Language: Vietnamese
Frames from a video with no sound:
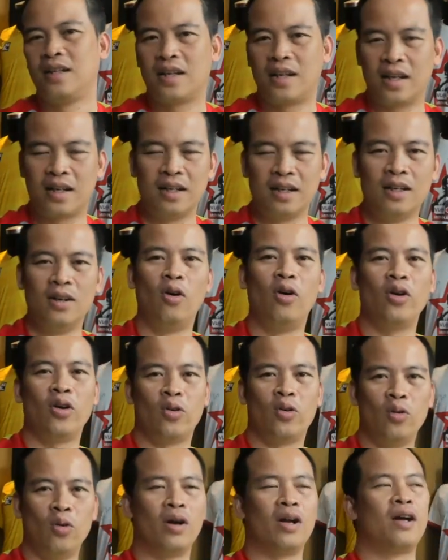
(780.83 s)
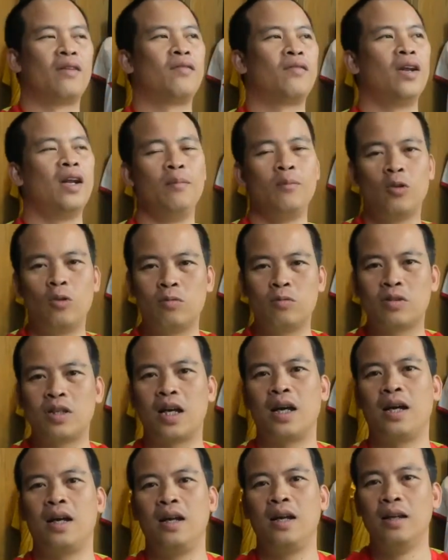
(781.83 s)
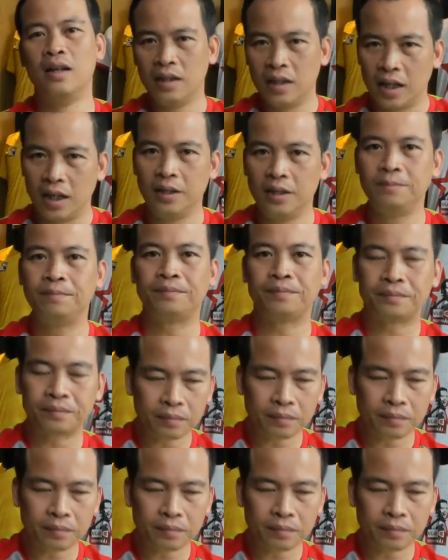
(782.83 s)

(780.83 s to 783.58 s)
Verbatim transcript: cái cơ hội của Đặng Văn Lâm cũng sẽ lớn hơn